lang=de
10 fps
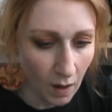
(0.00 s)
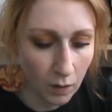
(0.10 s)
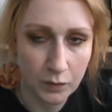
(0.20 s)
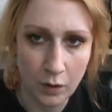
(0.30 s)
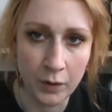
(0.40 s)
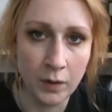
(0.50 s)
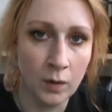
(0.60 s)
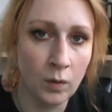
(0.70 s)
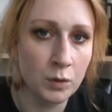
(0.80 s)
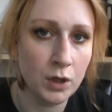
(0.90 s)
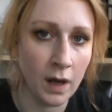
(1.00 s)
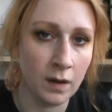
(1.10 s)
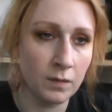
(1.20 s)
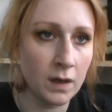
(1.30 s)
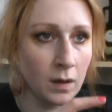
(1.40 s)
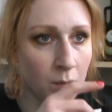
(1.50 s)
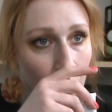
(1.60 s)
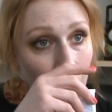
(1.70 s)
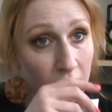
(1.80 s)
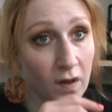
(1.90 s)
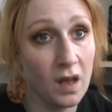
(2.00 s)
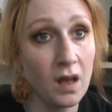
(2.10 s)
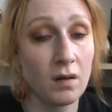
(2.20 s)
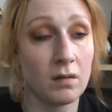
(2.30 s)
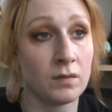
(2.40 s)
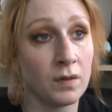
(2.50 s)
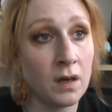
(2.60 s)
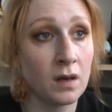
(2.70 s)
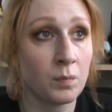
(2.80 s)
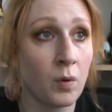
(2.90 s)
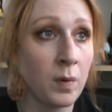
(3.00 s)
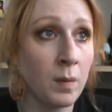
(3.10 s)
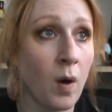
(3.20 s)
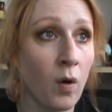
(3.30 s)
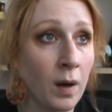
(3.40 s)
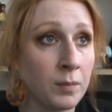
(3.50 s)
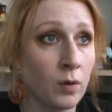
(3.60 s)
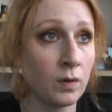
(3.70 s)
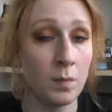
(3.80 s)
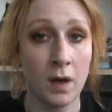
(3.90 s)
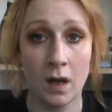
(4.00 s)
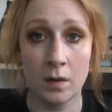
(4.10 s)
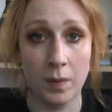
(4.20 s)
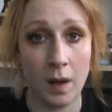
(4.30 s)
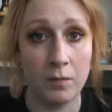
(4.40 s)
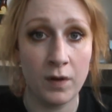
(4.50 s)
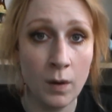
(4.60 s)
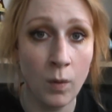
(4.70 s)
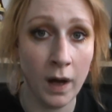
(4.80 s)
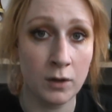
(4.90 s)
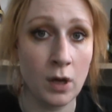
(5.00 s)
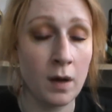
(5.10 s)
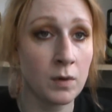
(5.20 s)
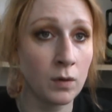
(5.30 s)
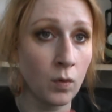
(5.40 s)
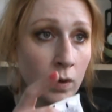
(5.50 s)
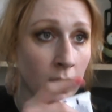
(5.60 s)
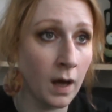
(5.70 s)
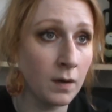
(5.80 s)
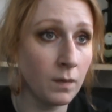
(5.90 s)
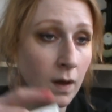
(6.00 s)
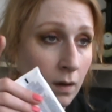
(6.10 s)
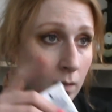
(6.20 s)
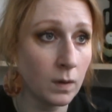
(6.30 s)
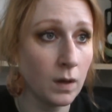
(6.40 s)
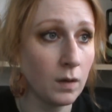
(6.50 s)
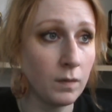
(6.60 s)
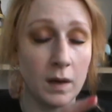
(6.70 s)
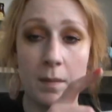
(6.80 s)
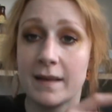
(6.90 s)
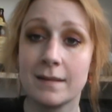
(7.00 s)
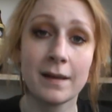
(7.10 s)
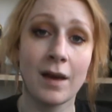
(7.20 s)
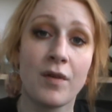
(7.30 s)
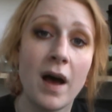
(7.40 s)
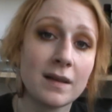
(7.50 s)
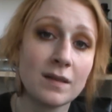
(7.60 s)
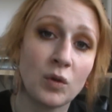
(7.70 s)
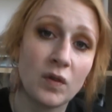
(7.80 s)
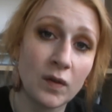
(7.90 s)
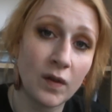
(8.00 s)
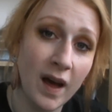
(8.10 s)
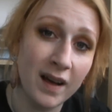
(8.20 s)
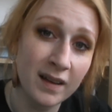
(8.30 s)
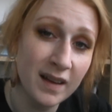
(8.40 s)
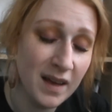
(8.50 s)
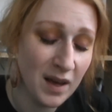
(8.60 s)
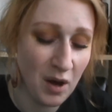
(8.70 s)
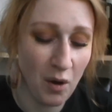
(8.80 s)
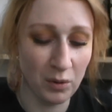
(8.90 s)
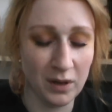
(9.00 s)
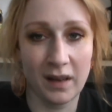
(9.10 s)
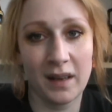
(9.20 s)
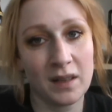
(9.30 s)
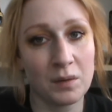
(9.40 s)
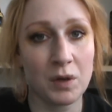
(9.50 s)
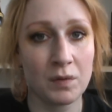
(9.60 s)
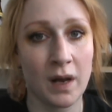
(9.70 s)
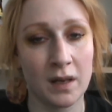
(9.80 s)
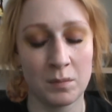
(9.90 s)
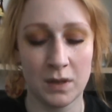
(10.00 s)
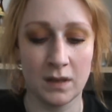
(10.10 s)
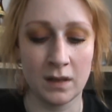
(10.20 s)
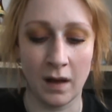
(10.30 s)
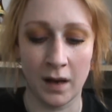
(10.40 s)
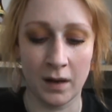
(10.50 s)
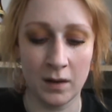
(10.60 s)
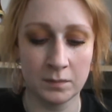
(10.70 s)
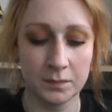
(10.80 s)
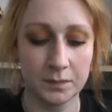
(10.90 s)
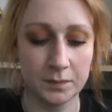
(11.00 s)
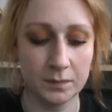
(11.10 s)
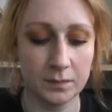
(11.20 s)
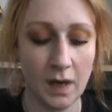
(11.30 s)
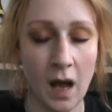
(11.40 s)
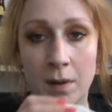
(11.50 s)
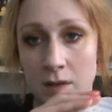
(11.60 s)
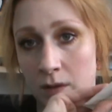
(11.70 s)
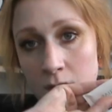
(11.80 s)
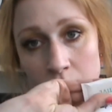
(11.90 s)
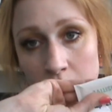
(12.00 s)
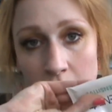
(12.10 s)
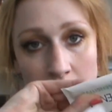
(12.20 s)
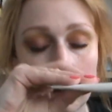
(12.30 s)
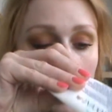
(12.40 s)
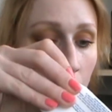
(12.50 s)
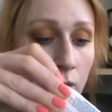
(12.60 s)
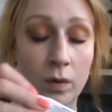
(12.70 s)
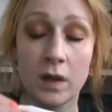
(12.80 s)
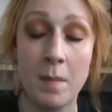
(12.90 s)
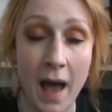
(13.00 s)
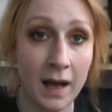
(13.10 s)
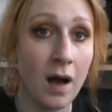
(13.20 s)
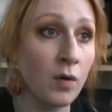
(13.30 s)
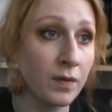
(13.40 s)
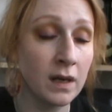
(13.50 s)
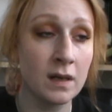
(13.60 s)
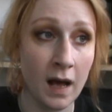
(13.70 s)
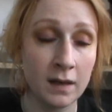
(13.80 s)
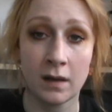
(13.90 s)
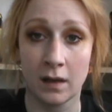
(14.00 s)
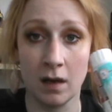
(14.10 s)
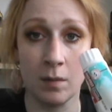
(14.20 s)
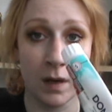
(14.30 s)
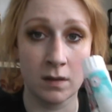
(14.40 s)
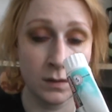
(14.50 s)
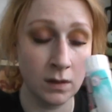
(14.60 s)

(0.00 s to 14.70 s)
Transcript: auf teurere umsteigen, wenn ihr mögt. Und wenn ihr das Problem auch habt, könnt ihr mir gerne ein paar Empfehlungen reinschreiben, dann gucke ich rein, wer, wer die meisten Treffer hat sozusagen. Und dann richte ich mich vielleicht ein bisschen danach. Aber ansonsten finde ich die sehr gut. Und ich merke auch, wenn ich eine andere nehme. Also